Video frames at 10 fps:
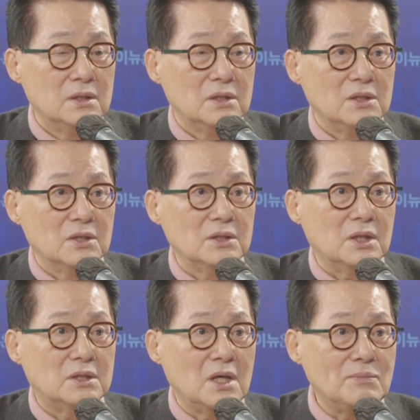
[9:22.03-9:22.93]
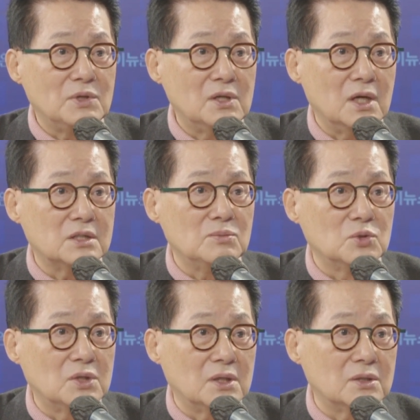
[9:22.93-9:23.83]
여기에 대비를 하지
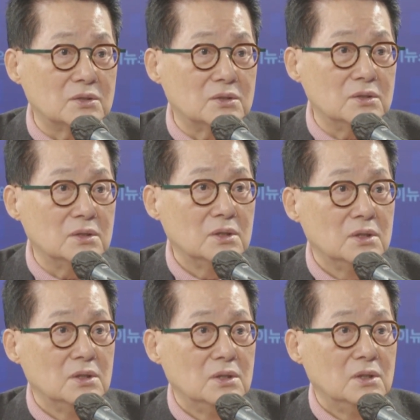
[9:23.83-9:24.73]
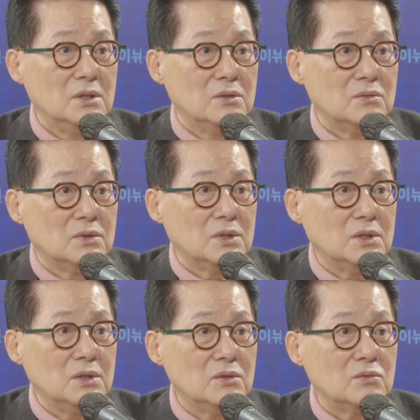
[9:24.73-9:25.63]
못한 것은
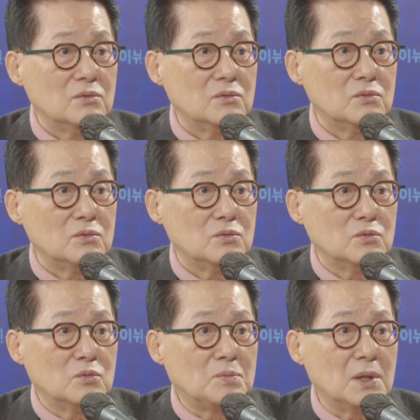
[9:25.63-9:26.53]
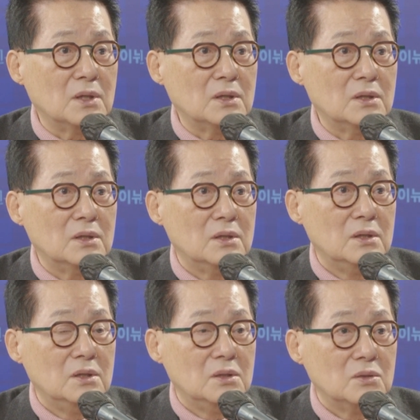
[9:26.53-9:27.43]
우리 국방
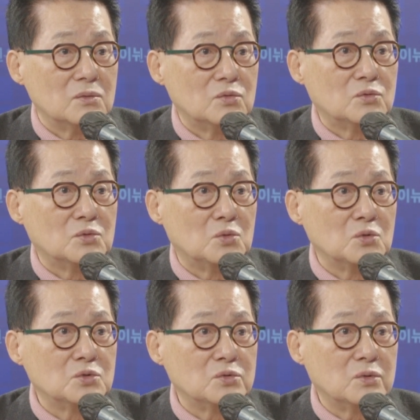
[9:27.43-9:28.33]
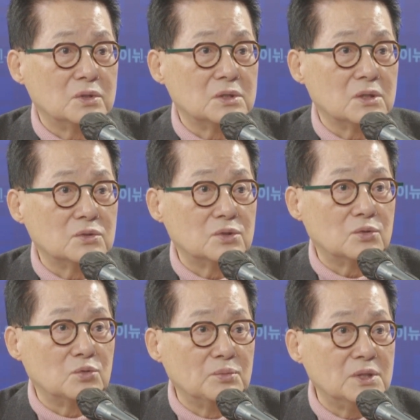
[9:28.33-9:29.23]
국군 통수권자로서
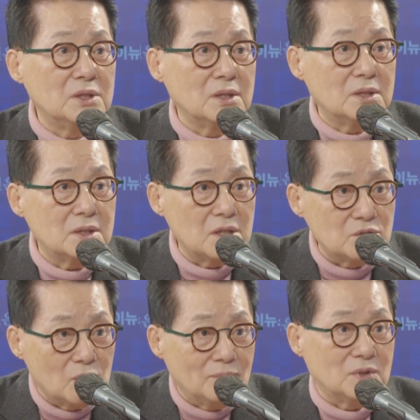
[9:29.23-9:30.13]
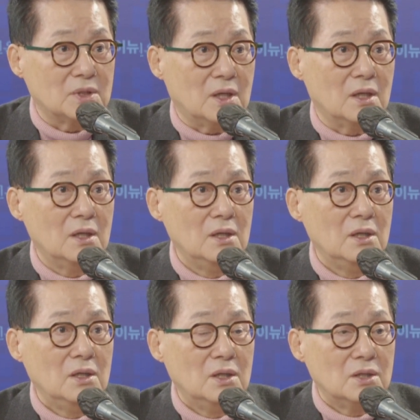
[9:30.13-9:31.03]
국민들한테 죄송합니다.
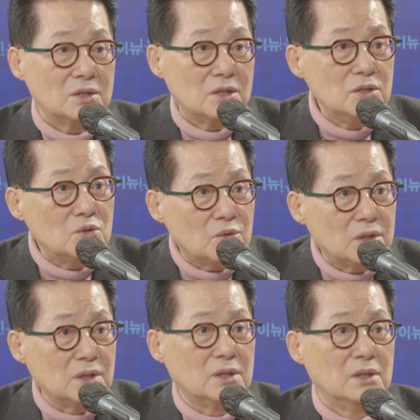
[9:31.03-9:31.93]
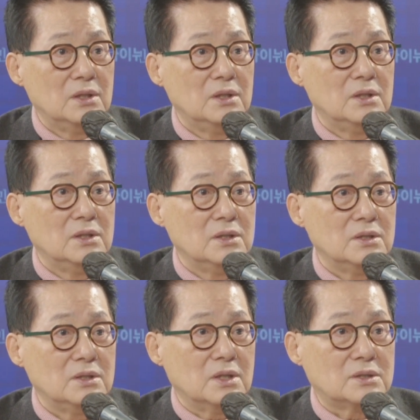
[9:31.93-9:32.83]
신속히
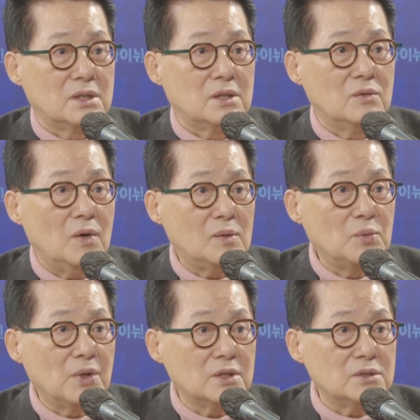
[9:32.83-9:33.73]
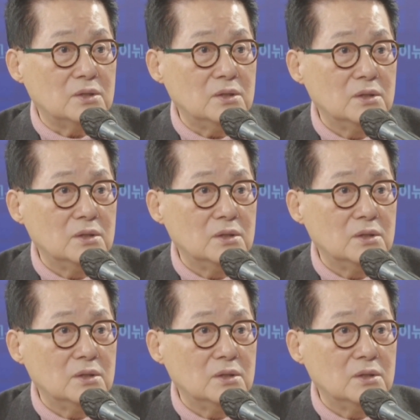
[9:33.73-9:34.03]
네네. 예산을 확보해서